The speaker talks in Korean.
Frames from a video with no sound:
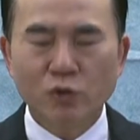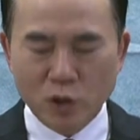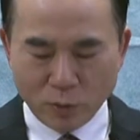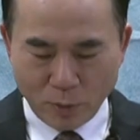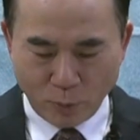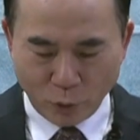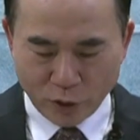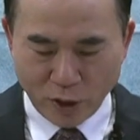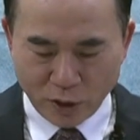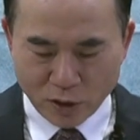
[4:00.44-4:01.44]
그리스도만
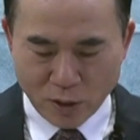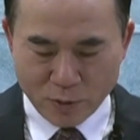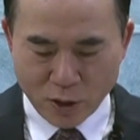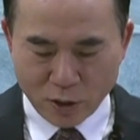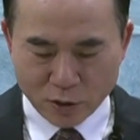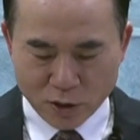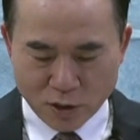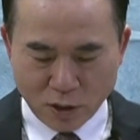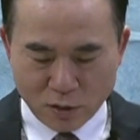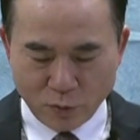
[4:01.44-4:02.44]
복이 되기 때문에
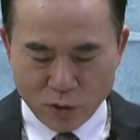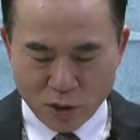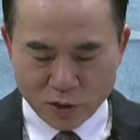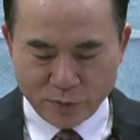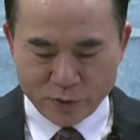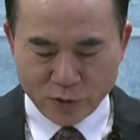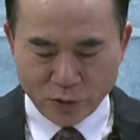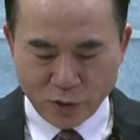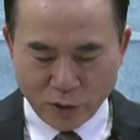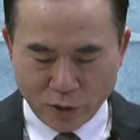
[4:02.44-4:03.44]
세상을 멀리하십시오.
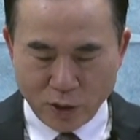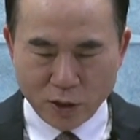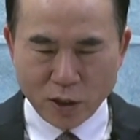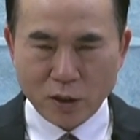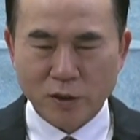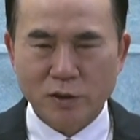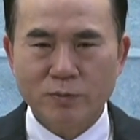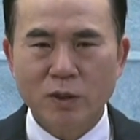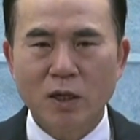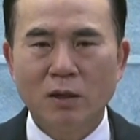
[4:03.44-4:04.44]
그래야 되는
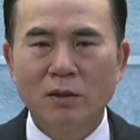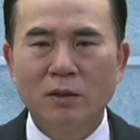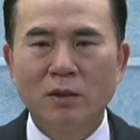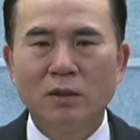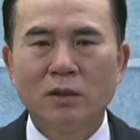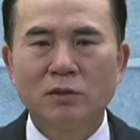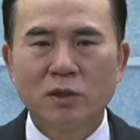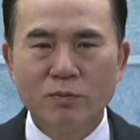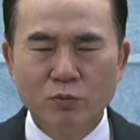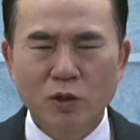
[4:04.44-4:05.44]
것입니다.
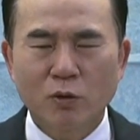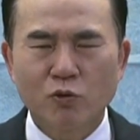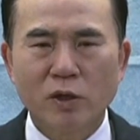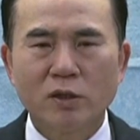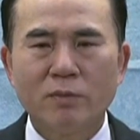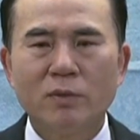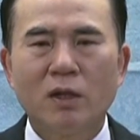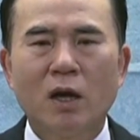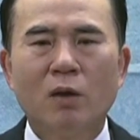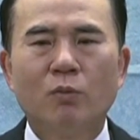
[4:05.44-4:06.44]
전부 다 구해야
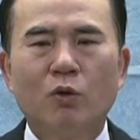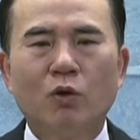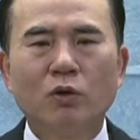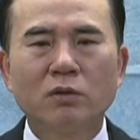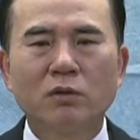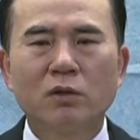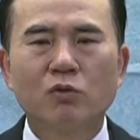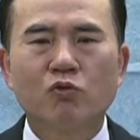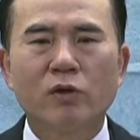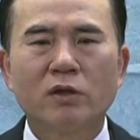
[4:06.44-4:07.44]
됩니다. 모든
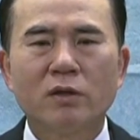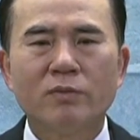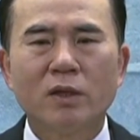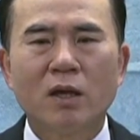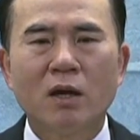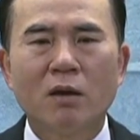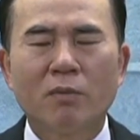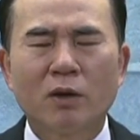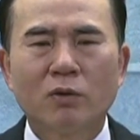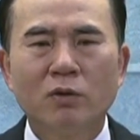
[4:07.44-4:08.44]
것을 구해야 됩니다.
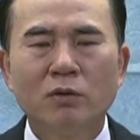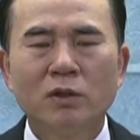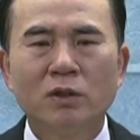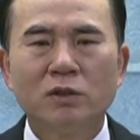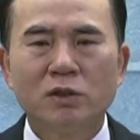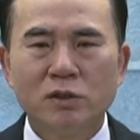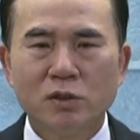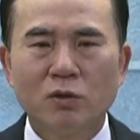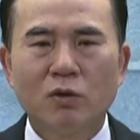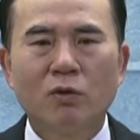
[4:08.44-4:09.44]
바로
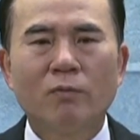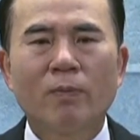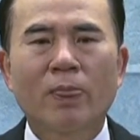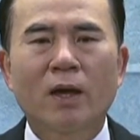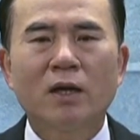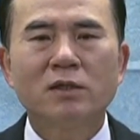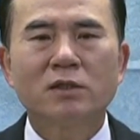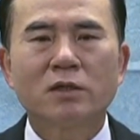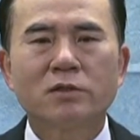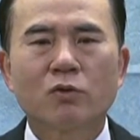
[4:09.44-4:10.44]
진실로
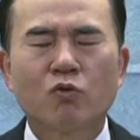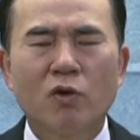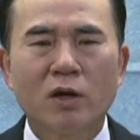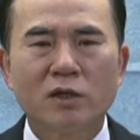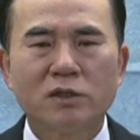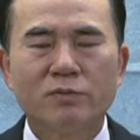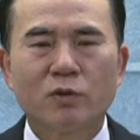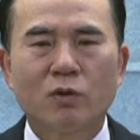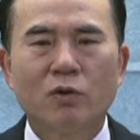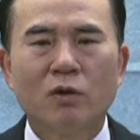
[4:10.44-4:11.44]
하나님께서 구하라
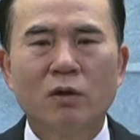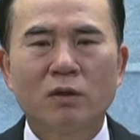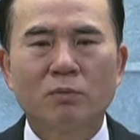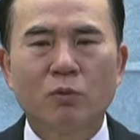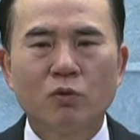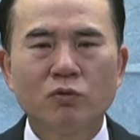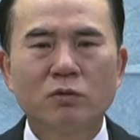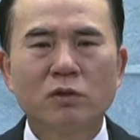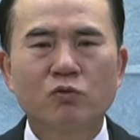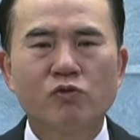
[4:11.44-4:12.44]
하심으로 모든
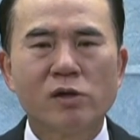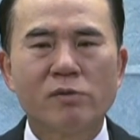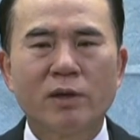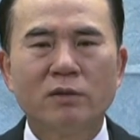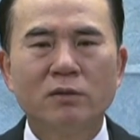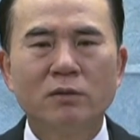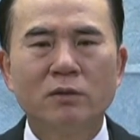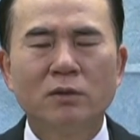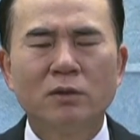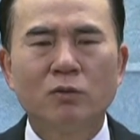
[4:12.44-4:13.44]
것을 구해받는
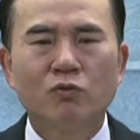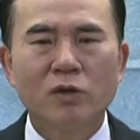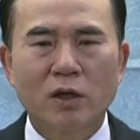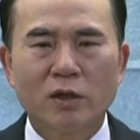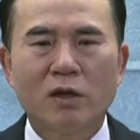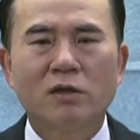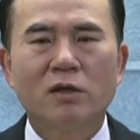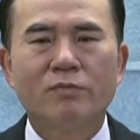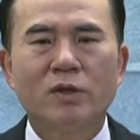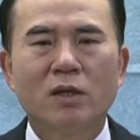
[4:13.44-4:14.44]
우리가 돼야
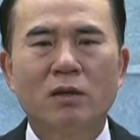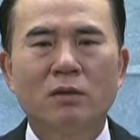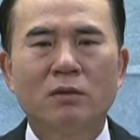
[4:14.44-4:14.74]
됩니다.